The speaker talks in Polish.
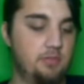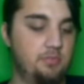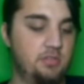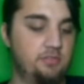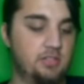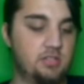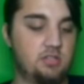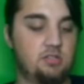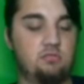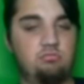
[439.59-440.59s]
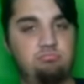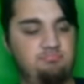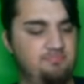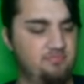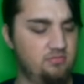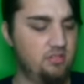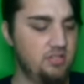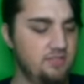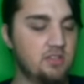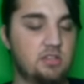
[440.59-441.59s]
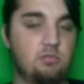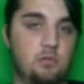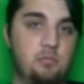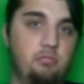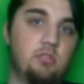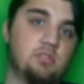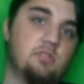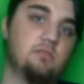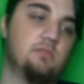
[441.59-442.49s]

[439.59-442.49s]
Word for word: ponieważ no nie wyszło prostu.